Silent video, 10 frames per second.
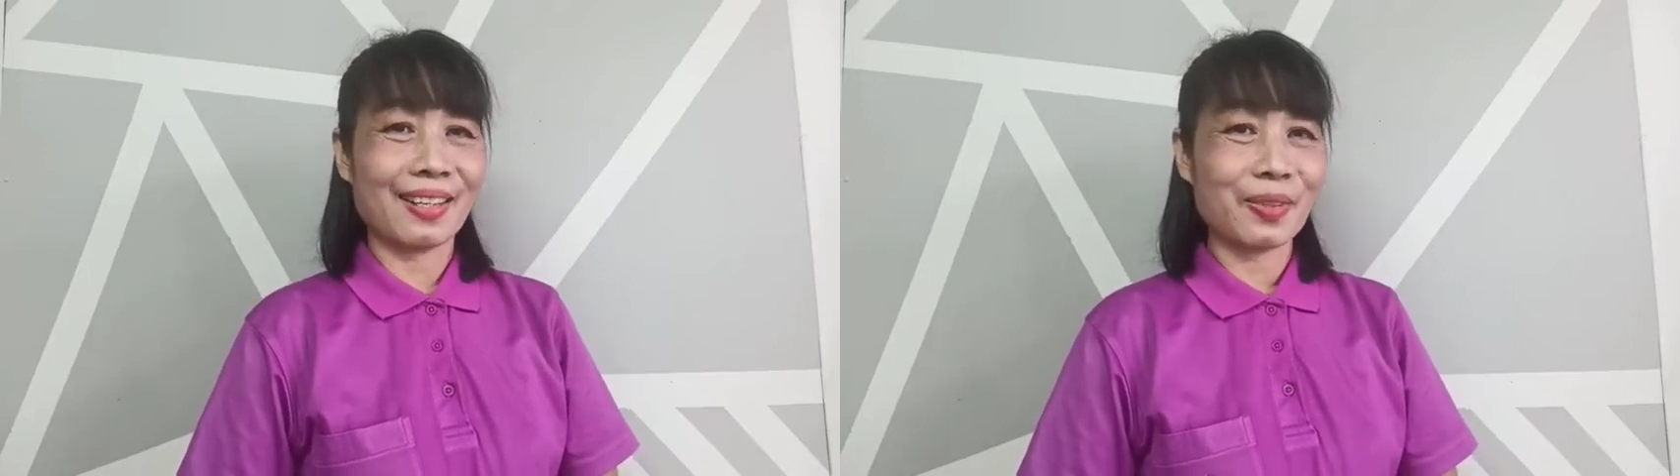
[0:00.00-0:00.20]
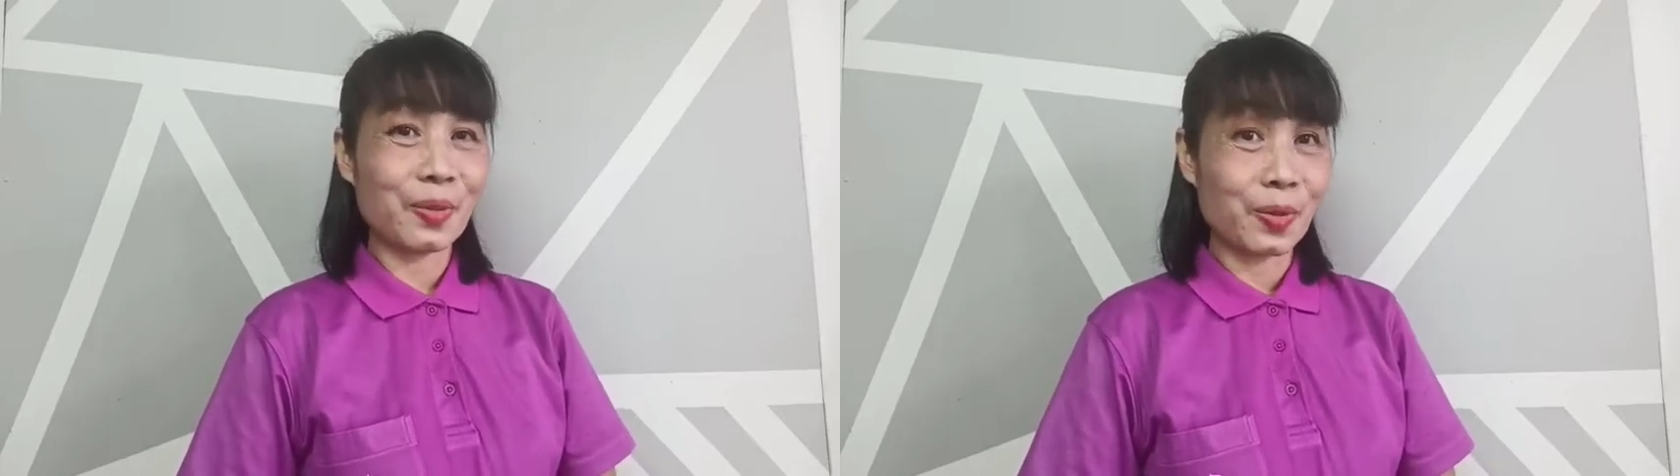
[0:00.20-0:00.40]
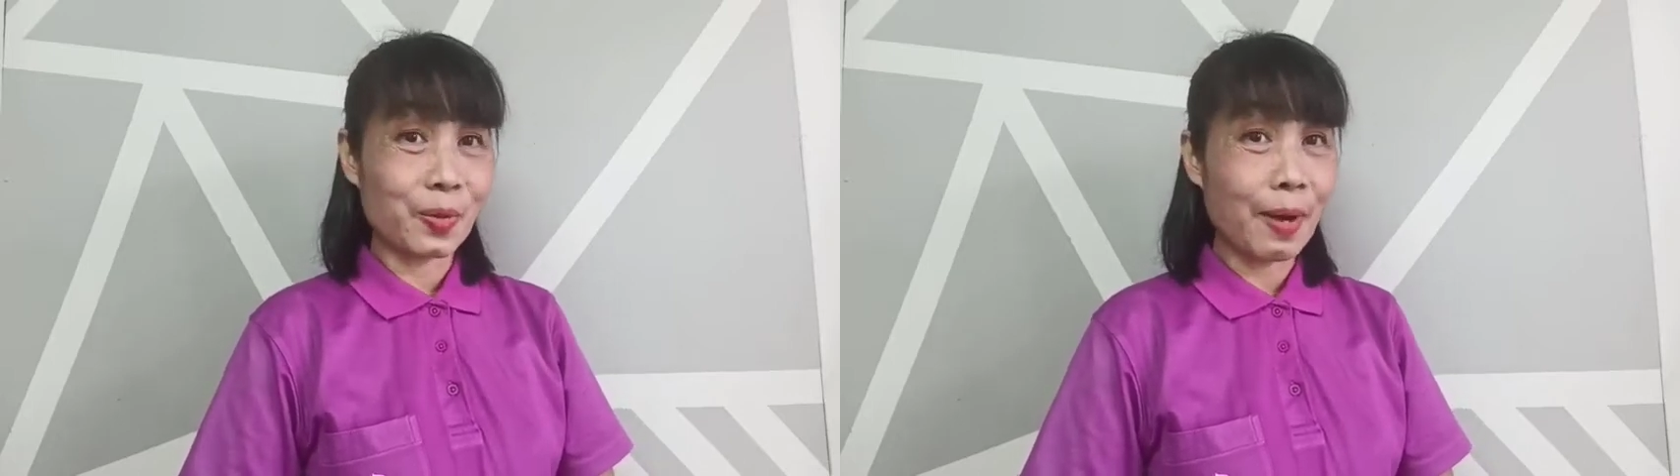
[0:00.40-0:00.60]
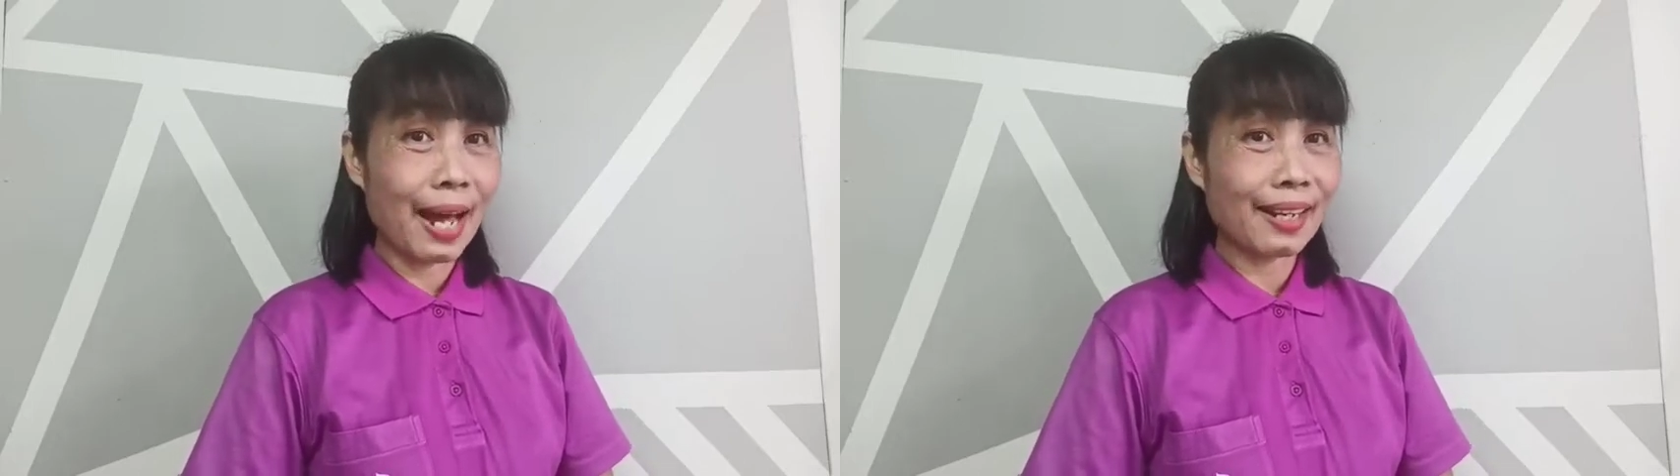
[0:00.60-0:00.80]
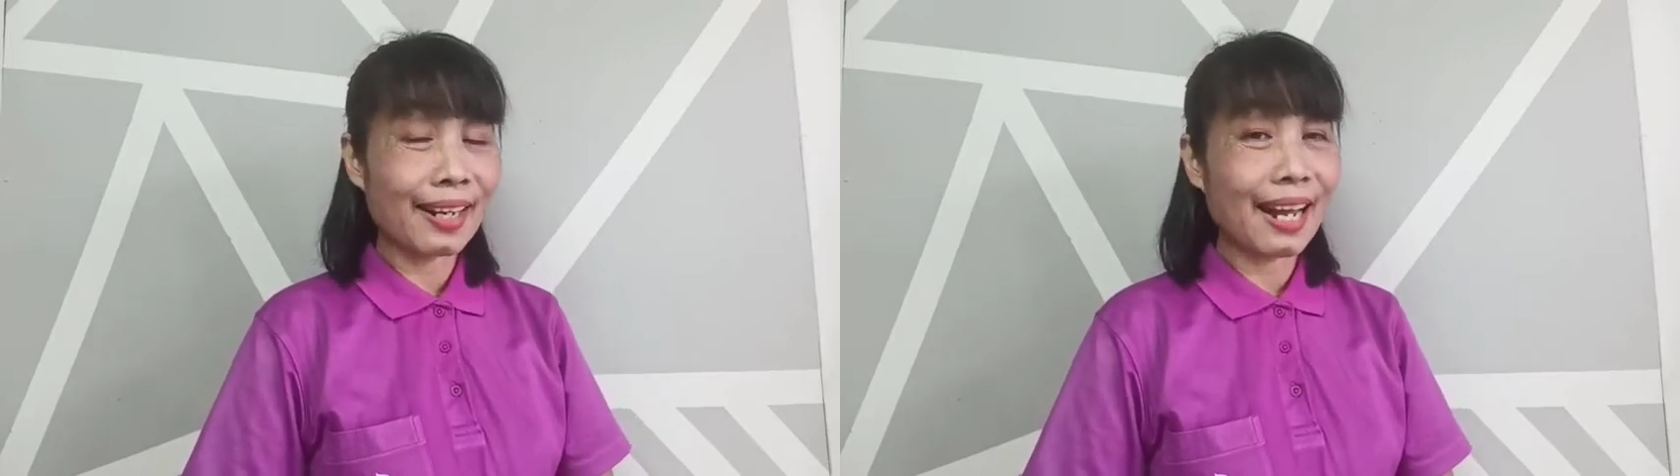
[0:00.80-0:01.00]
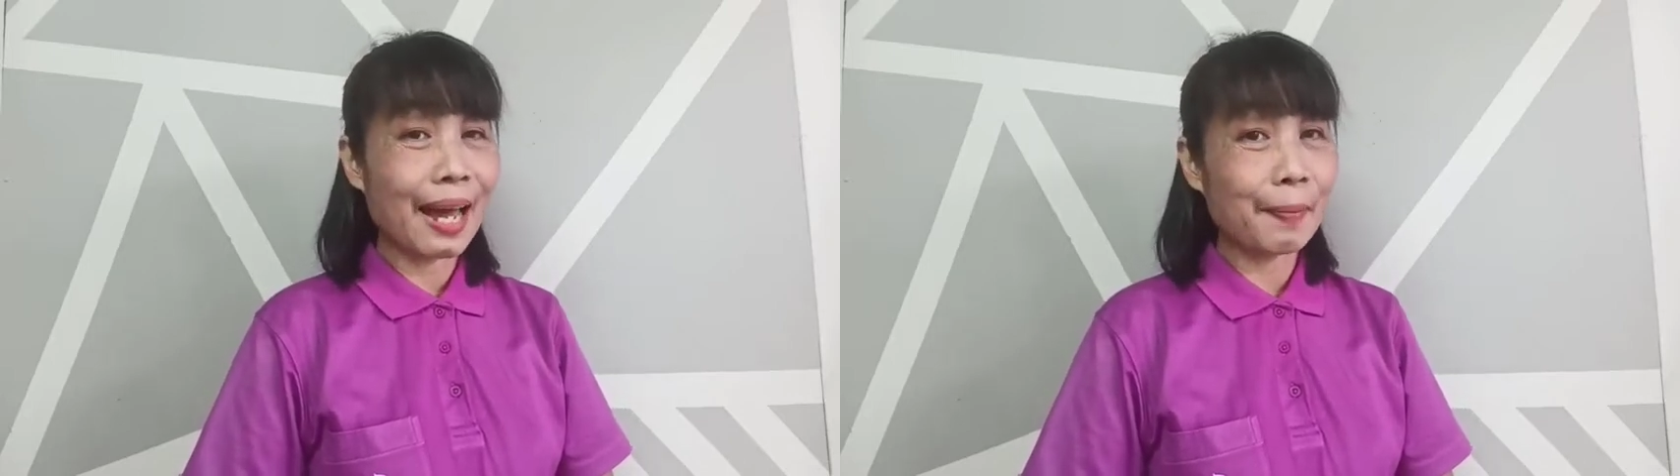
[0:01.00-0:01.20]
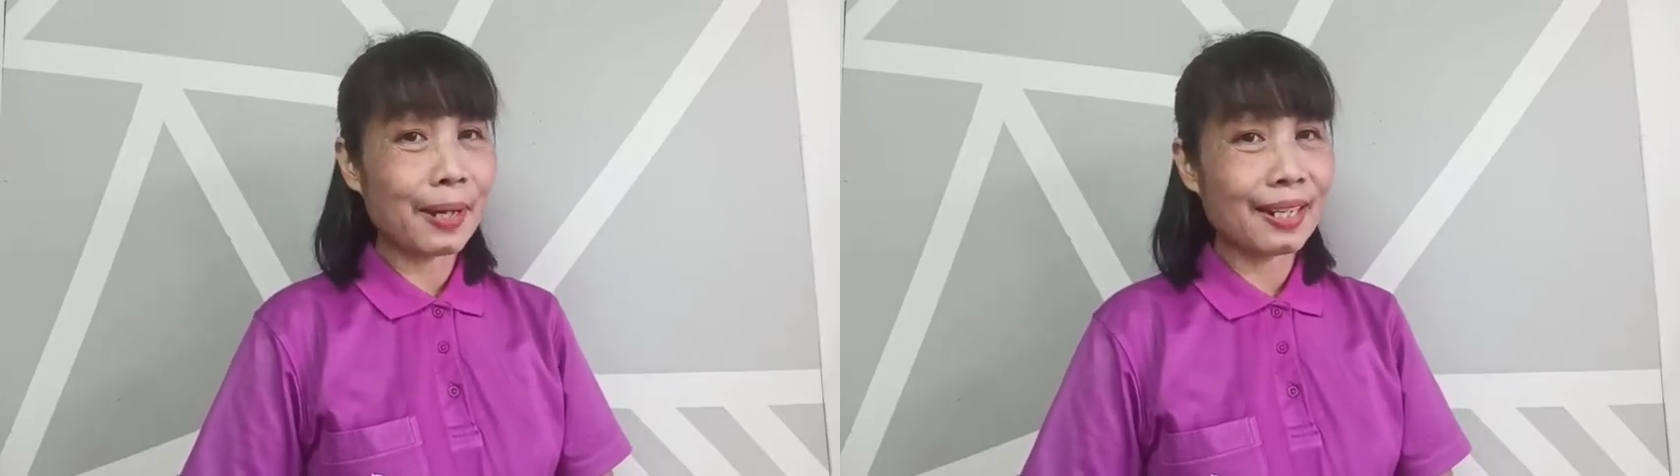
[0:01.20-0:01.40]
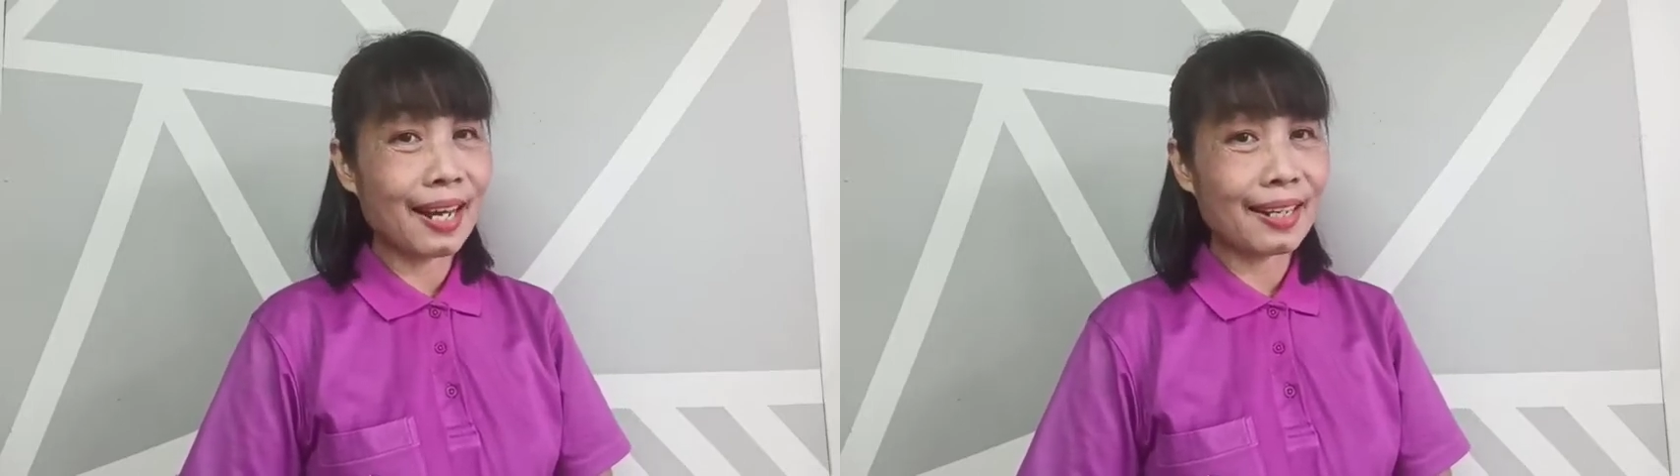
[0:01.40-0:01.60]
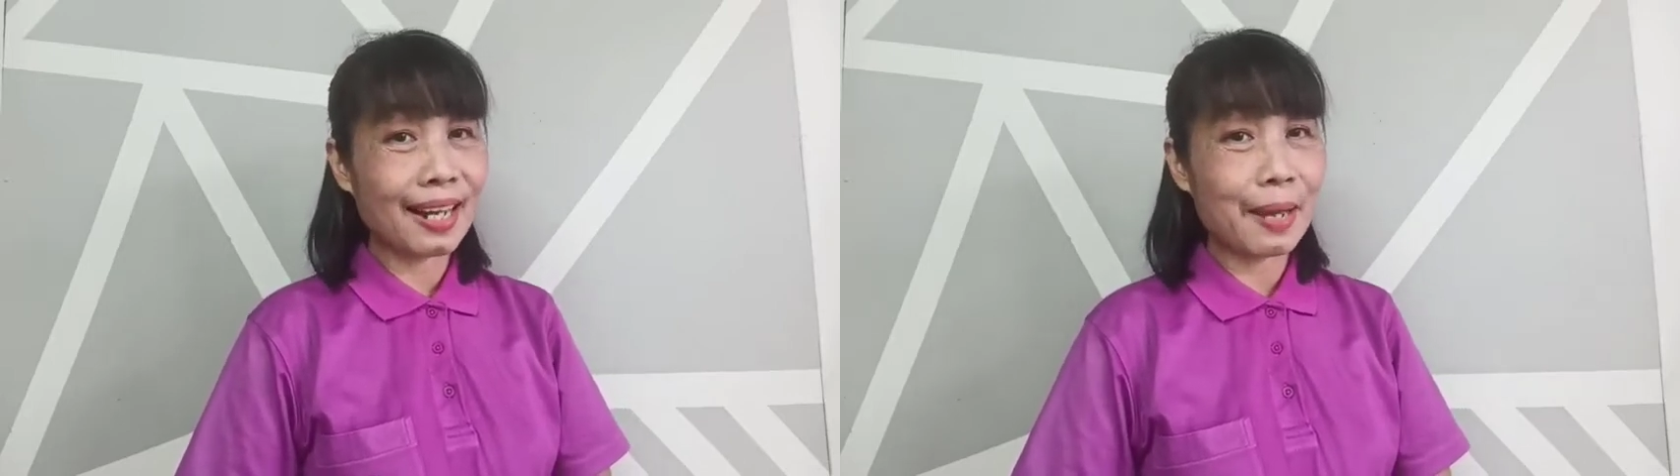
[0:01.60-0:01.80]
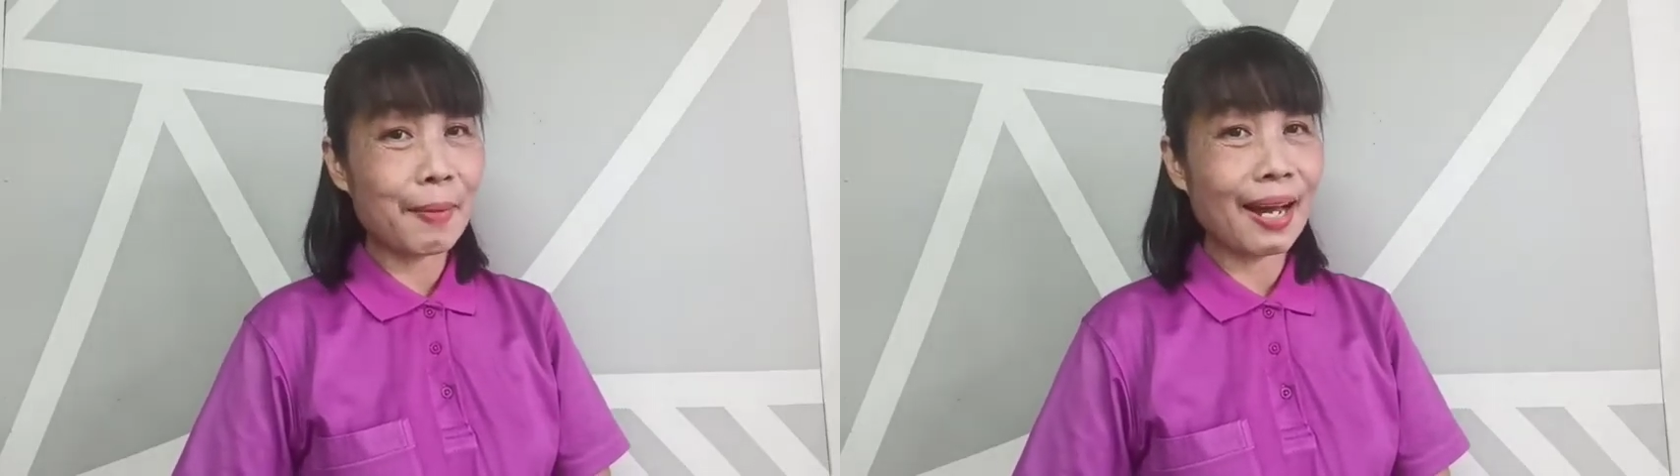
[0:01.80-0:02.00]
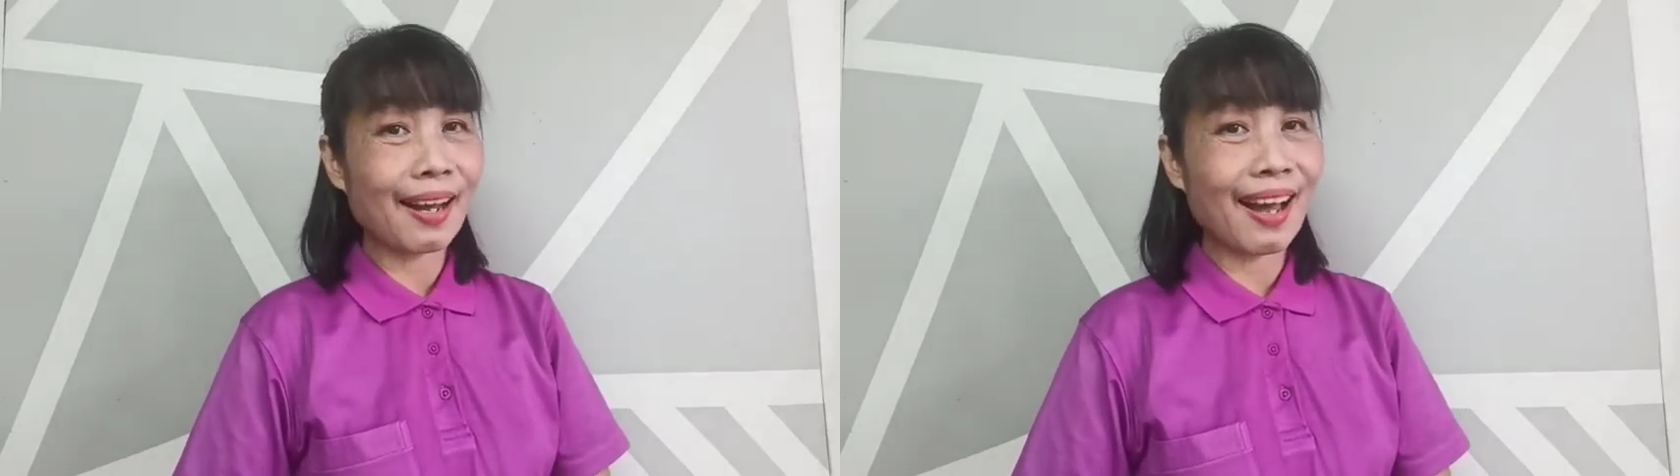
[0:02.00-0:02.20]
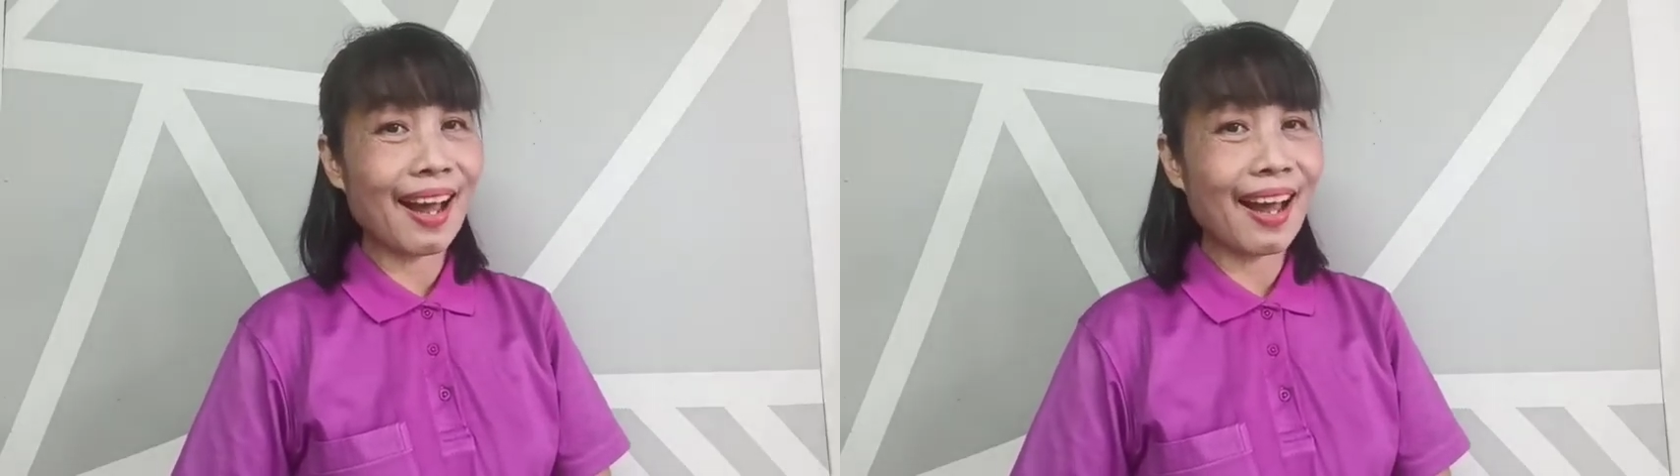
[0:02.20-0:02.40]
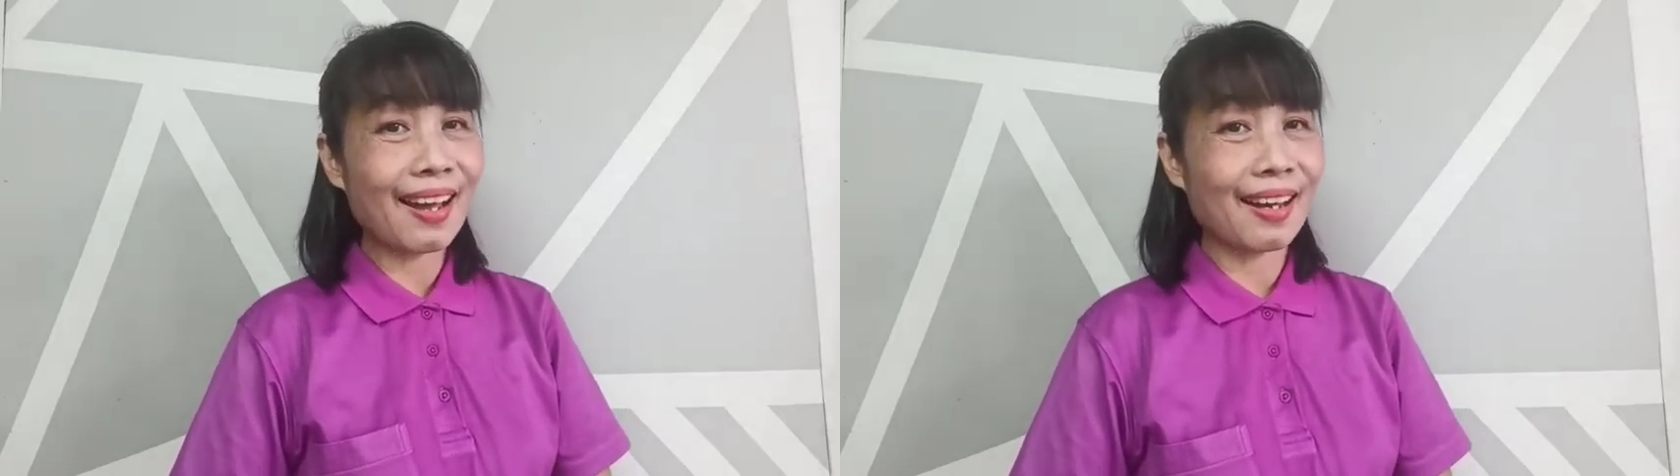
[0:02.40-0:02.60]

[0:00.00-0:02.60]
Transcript: หยุดอยู่บ้านนานๆเป็นอย่างไรบ้างคะ